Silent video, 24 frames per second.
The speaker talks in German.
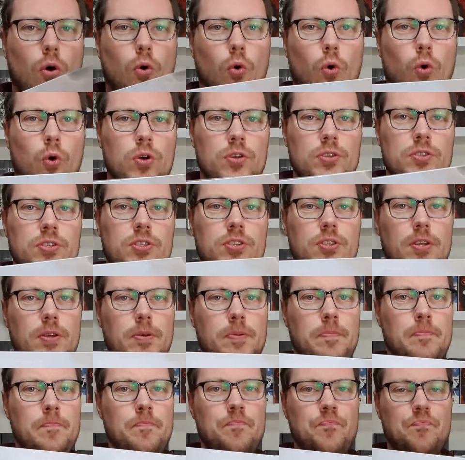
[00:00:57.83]
Und
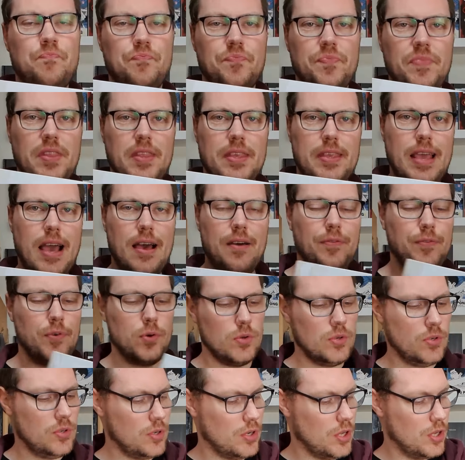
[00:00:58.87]
ähm, ja,
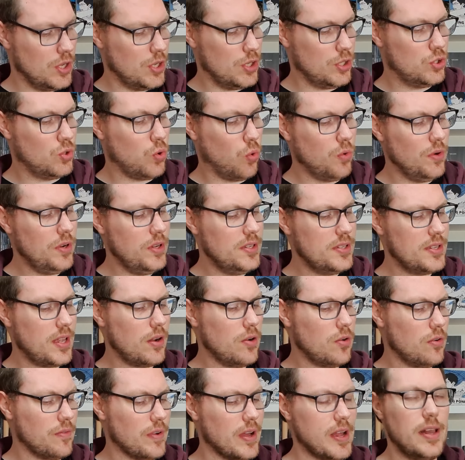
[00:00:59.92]
von äh, Toni
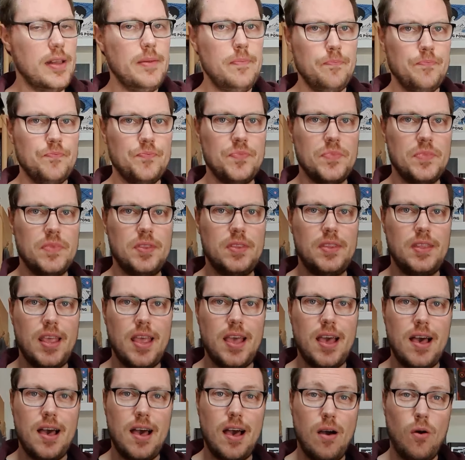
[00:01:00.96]
Sandoval,
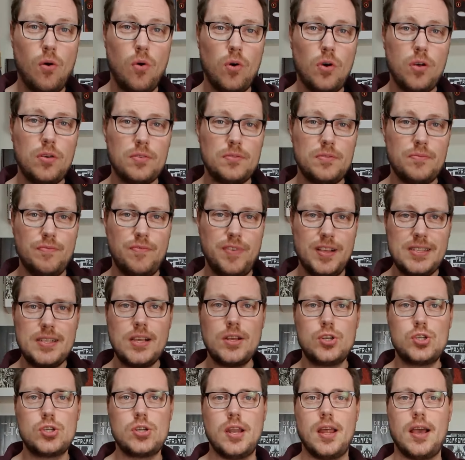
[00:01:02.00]
der auch
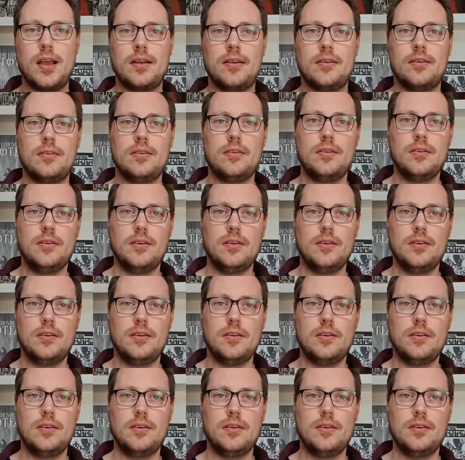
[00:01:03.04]
Wasserschlangen